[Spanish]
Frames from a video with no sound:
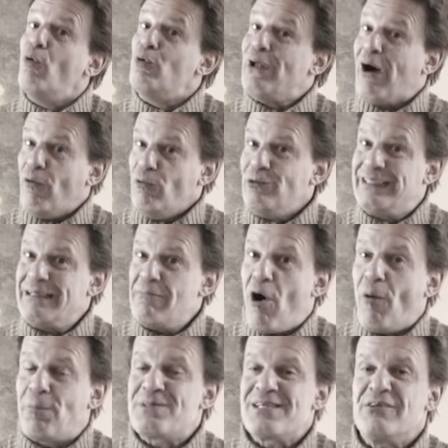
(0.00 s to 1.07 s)
una última
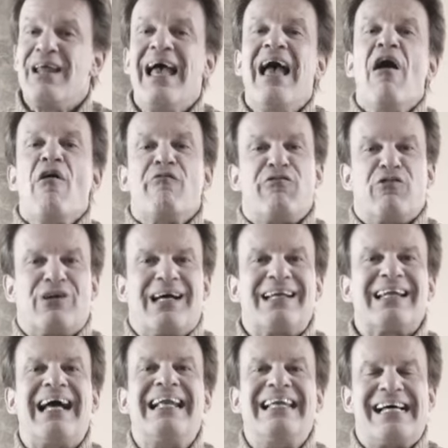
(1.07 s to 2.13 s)
opción,
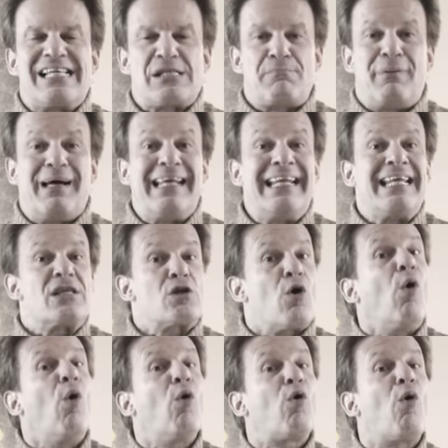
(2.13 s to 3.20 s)
forar las
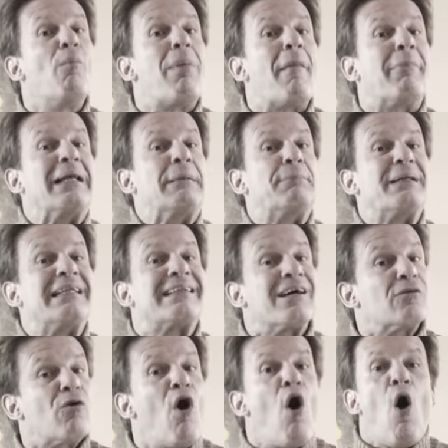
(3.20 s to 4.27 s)
paredes o con papel
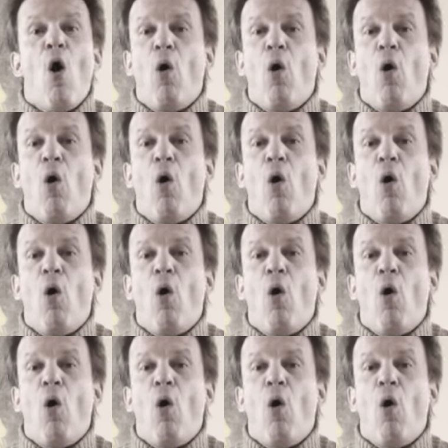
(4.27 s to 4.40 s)
pintado